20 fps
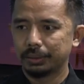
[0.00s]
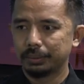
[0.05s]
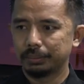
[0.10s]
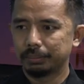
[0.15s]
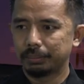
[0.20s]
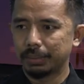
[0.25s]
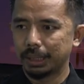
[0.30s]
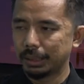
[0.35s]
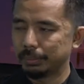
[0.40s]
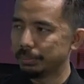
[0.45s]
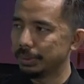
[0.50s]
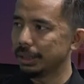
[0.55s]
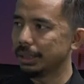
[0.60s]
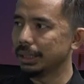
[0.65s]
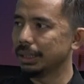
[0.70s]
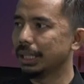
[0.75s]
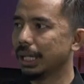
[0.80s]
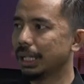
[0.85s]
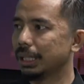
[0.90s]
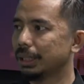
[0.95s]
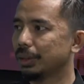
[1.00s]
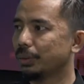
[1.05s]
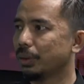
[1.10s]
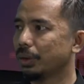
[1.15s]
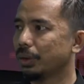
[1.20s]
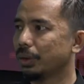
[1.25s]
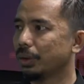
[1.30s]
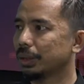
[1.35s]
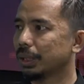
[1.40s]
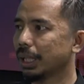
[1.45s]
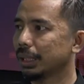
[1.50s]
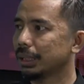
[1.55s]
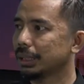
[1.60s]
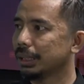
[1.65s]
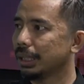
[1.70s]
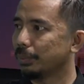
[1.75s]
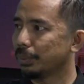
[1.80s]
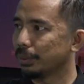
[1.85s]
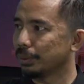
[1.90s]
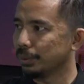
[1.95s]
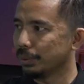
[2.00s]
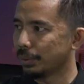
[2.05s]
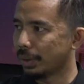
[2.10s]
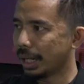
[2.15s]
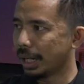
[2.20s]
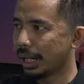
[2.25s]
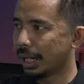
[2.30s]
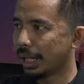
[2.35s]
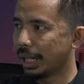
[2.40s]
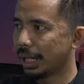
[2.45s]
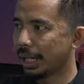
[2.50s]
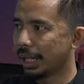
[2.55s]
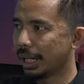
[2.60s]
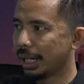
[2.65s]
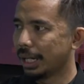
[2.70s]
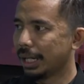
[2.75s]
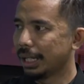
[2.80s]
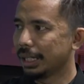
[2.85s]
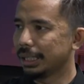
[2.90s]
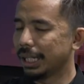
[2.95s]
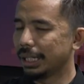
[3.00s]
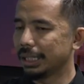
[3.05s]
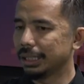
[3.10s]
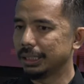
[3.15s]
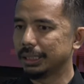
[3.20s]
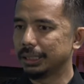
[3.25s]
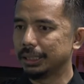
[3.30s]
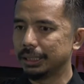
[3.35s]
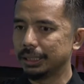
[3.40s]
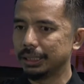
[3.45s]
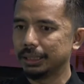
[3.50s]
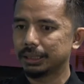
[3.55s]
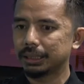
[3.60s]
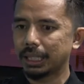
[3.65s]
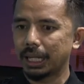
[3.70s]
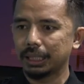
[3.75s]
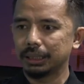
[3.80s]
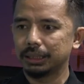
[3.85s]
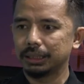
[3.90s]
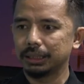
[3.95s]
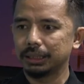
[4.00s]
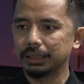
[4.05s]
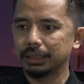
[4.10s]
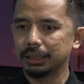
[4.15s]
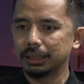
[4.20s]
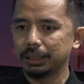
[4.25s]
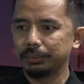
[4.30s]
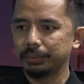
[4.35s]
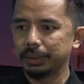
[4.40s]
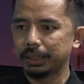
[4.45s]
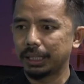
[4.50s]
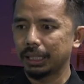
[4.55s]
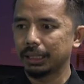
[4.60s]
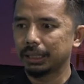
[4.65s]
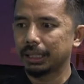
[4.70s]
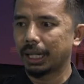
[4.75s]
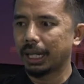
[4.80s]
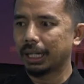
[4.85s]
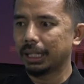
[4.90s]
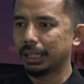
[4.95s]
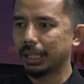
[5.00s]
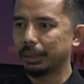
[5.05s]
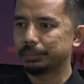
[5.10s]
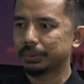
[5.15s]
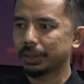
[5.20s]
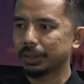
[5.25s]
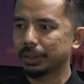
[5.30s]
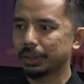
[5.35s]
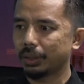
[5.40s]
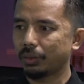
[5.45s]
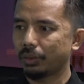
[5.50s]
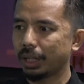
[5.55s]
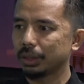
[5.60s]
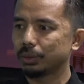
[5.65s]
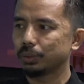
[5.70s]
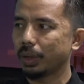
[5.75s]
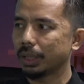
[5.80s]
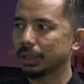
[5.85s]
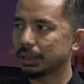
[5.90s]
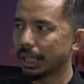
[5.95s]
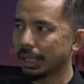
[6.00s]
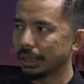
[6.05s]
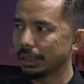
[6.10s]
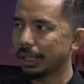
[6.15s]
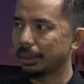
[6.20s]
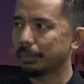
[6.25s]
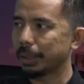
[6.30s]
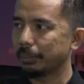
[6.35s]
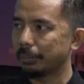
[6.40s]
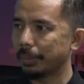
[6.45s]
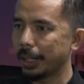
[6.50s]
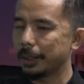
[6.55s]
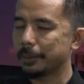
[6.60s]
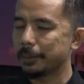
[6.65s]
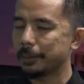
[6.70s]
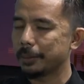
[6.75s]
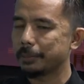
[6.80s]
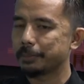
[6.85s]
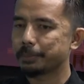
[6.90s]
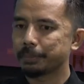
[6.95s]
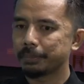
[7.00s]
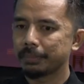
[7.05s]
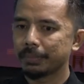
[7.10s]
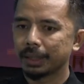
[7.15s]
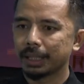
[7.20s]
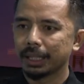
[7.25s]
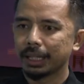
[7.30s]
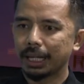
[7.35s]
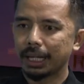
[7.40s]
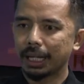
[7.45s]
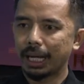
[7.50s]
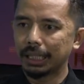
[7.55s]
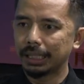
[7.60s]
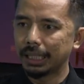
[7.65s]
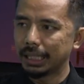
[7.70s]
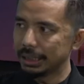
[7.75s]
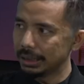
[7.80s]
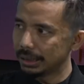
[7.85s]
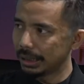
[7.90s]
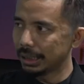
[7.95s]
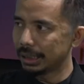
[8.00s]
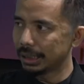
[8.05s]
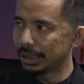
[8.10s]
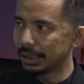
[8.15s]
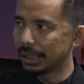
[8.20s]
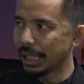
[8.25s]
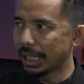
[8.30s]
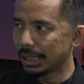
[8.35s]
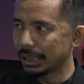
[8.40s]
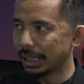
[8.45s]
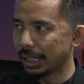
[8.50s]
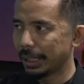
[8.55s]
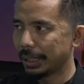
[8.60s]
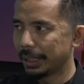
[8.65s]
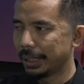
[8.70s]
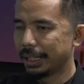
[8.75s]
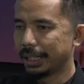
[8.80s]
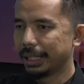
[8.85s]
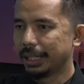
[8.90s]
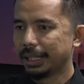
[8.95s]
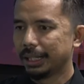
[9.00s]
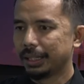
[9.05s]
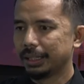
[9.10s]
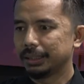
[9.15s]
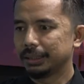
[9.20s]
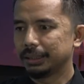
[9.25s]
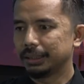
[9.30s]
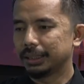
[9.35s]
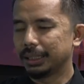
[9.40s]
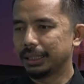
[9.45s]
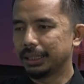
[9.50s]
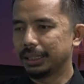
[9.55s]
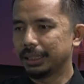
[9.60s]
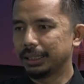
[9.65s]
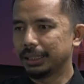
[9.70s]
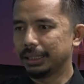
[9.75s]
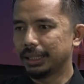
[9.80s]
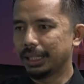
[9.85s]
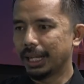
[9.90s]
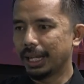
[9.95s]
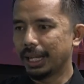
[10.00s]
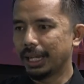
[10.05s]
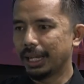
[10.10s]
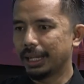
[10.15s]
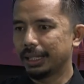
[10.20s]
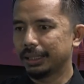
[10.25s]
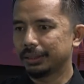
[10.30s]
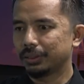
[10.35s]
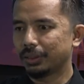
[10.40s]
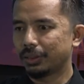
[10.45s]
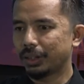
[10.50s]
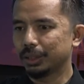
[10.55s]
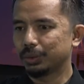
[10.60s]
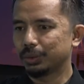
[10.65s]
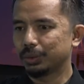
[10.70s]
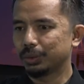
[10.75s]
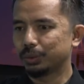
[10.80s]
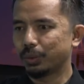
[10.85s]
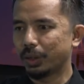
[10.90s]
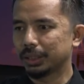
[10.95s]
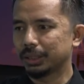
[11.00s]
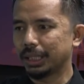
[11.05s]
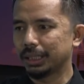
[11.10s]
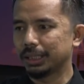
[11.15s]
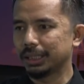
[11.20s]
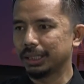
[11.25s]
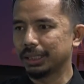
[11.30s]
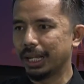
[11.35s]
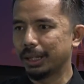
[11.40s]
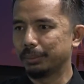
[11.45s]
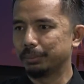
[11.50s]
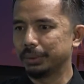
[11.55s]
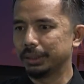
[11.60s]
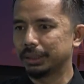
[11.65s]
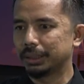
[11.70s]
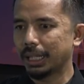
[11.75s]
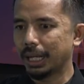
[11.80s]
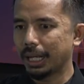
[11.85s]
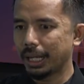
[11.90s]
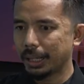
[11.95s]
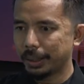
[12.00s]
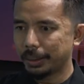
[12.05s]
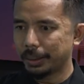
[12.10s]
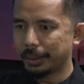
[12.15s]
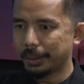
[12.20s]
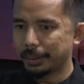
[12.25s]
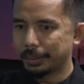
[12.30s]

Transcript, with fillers: melebihi dari kuota 32 dan ini sangat signifikan terhadap sekolah swasta yang memang uh, ada di sekitarnya. Ya. Sehingga sekolah swasta tidak bisa